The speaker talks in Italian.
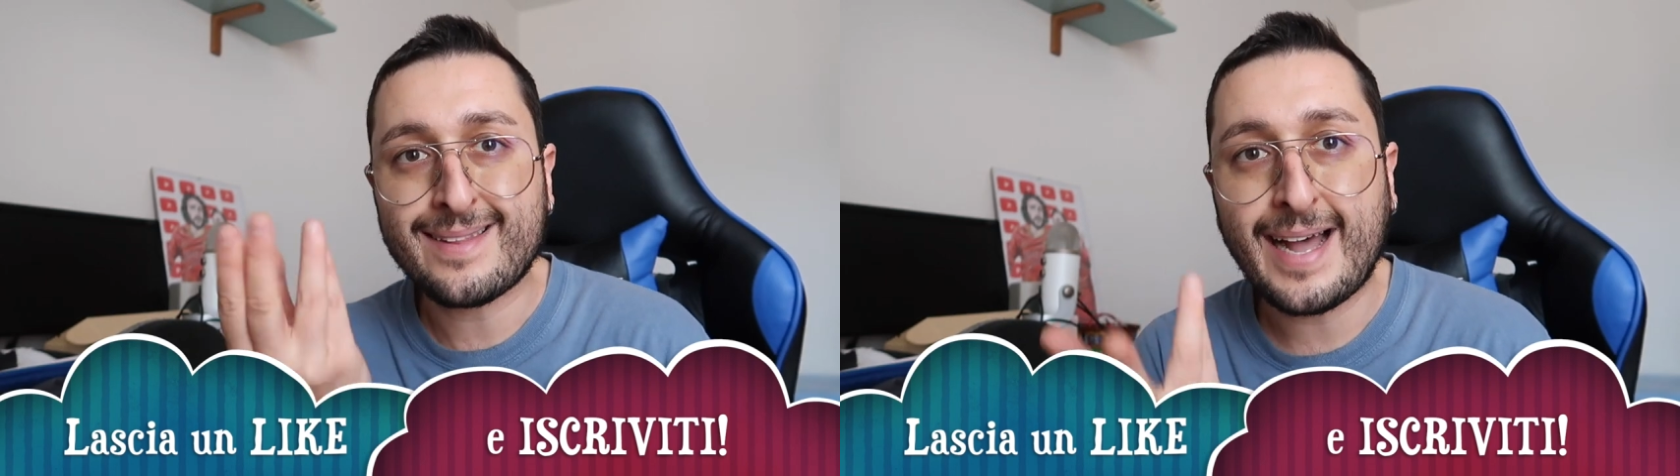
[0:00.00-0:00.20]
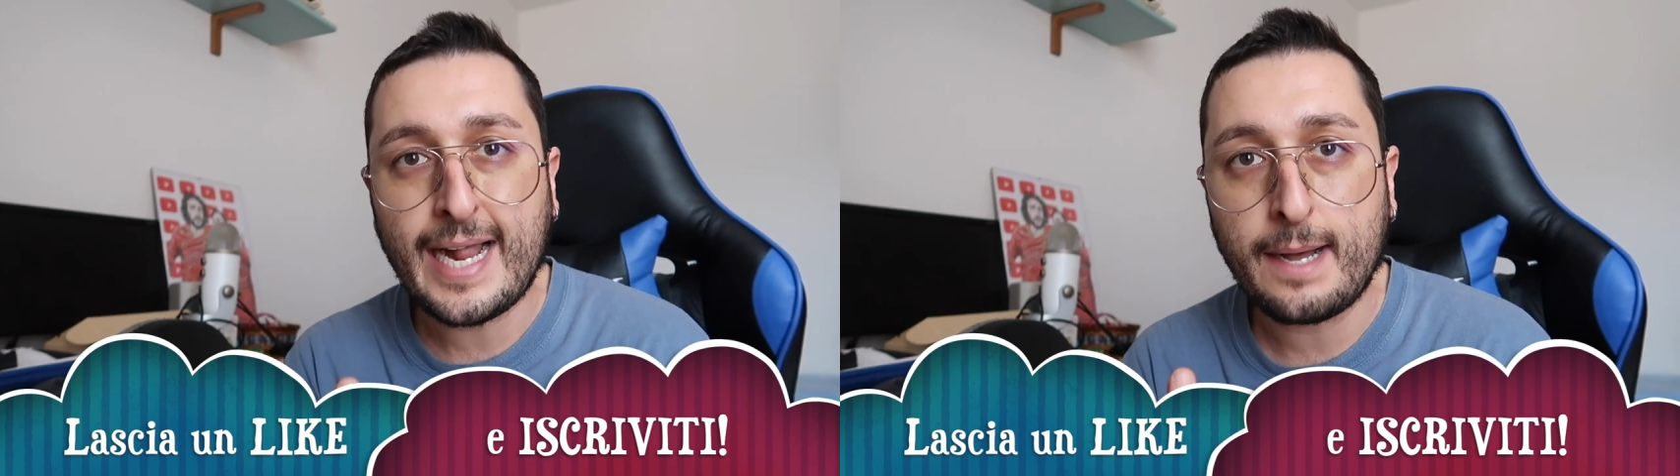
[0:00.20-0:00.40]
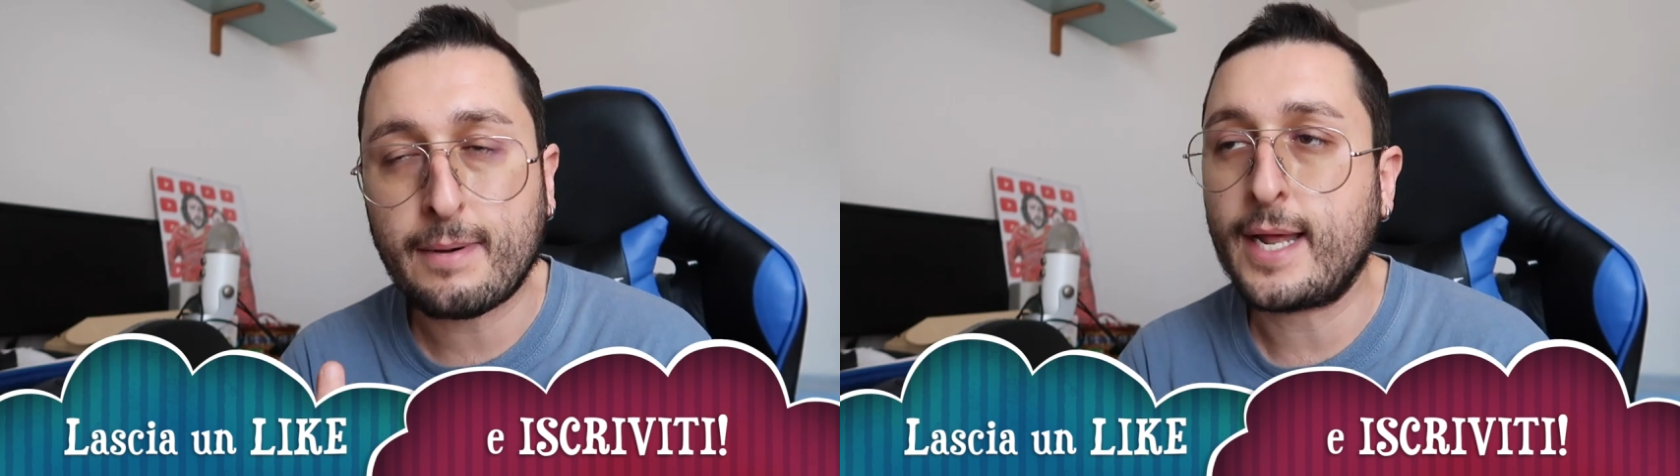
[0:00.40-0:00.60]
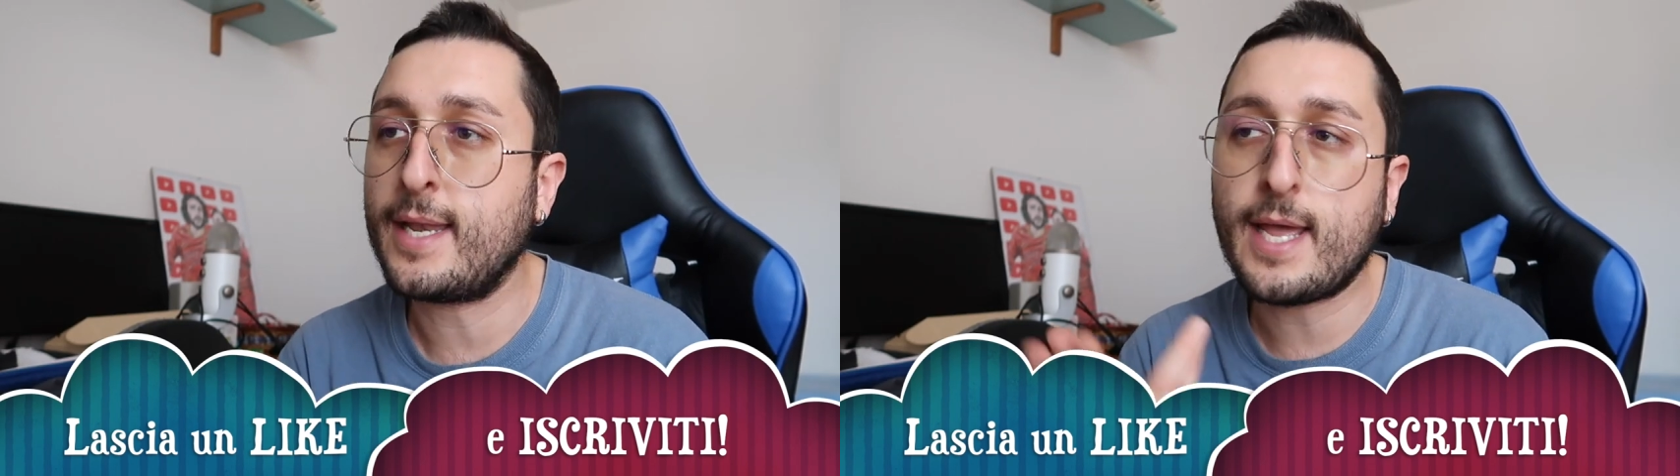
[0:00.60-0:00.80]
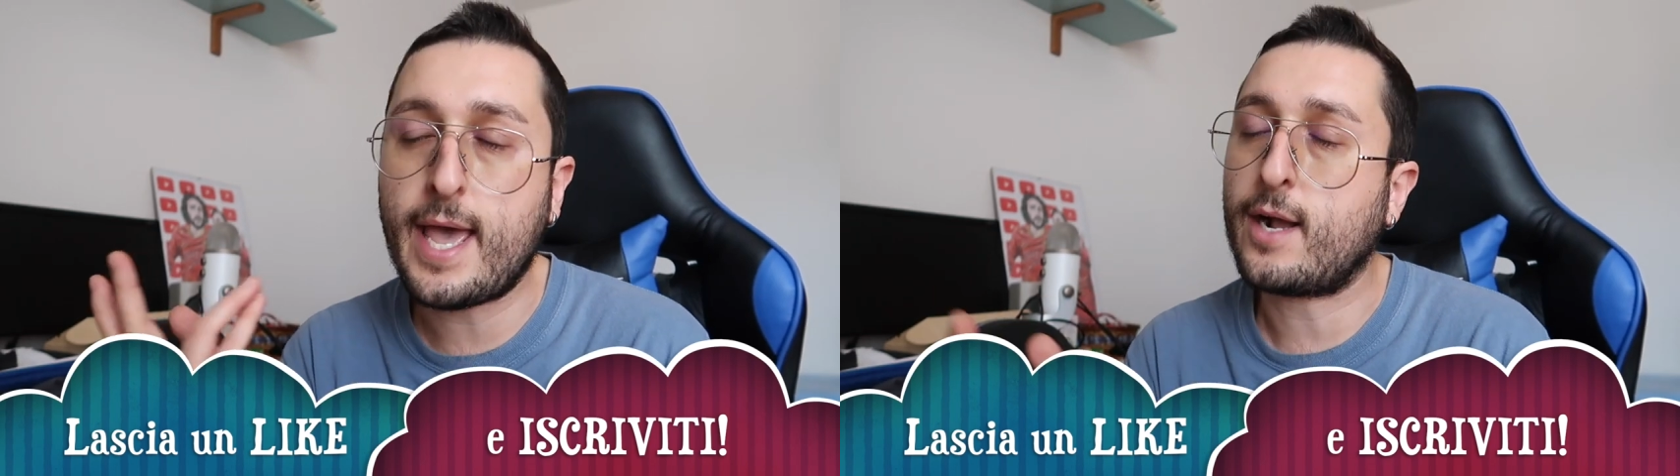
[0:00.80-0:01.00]

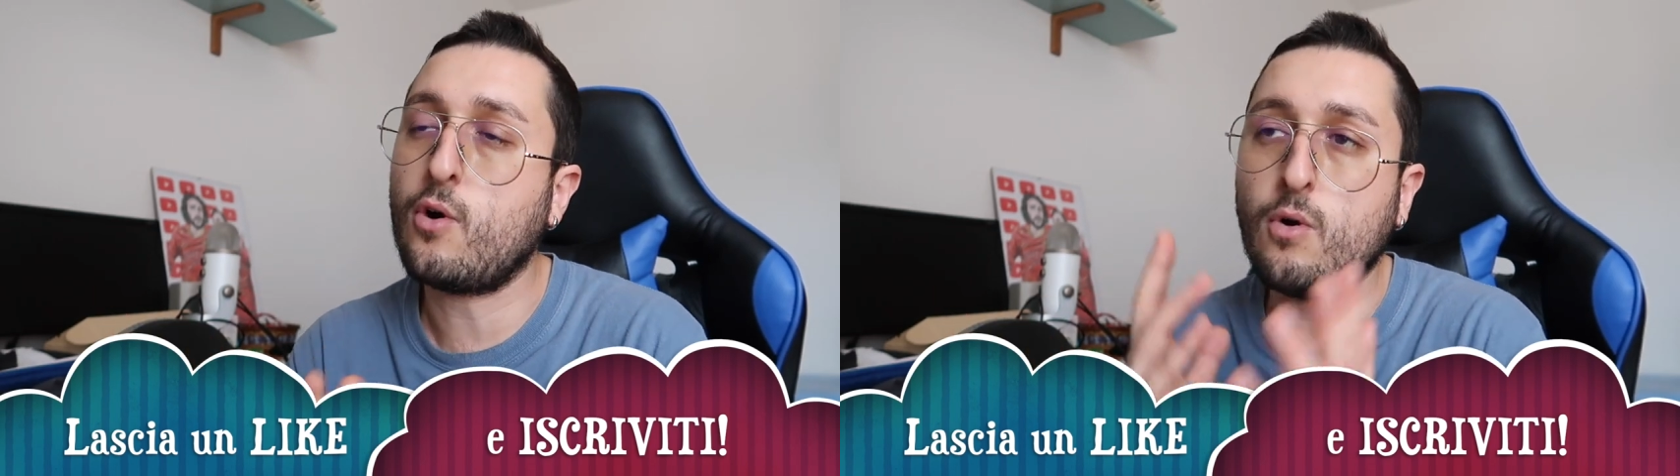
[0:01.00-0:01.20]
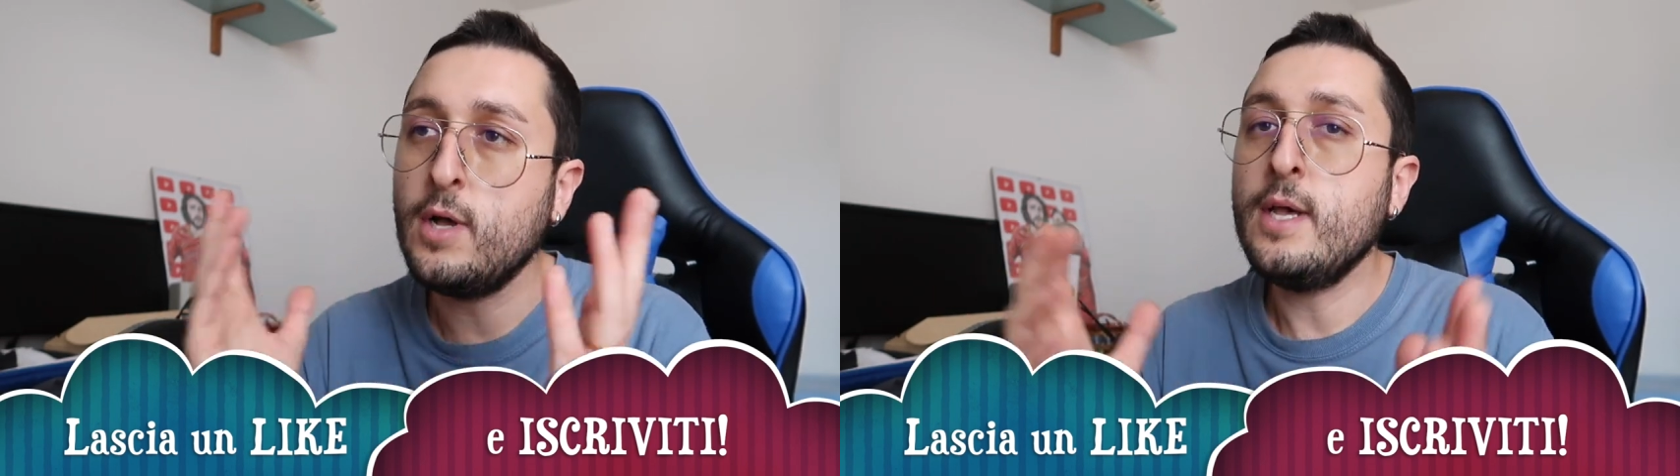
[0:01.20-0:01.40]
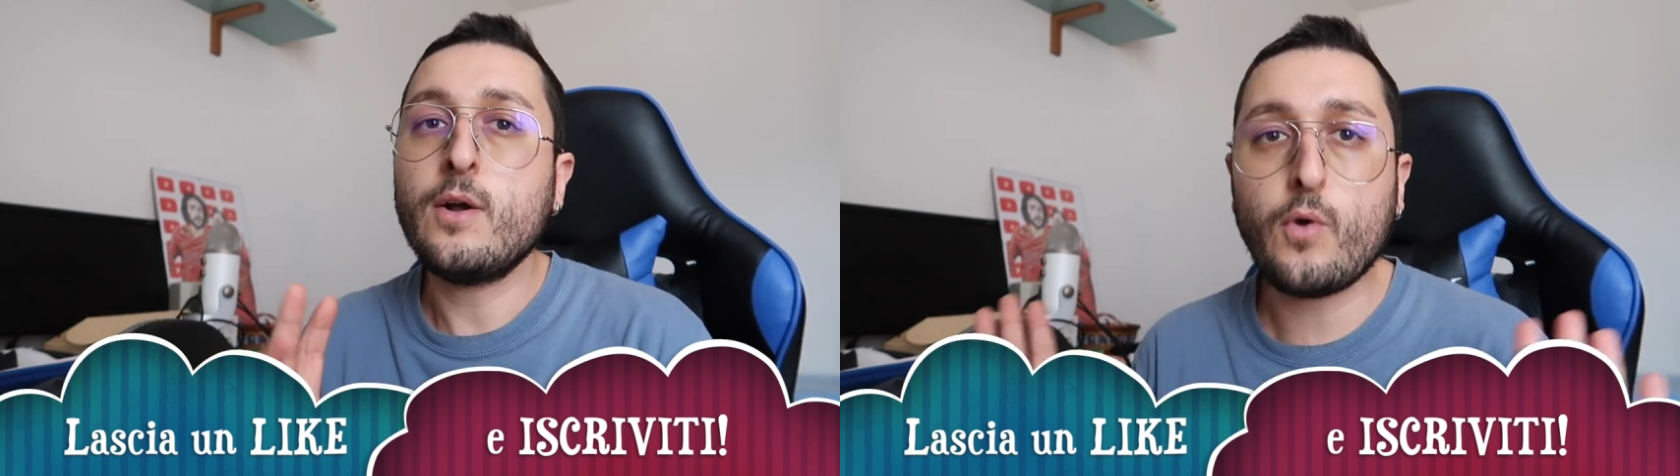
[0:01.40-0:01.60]
attaccapanni, ecco,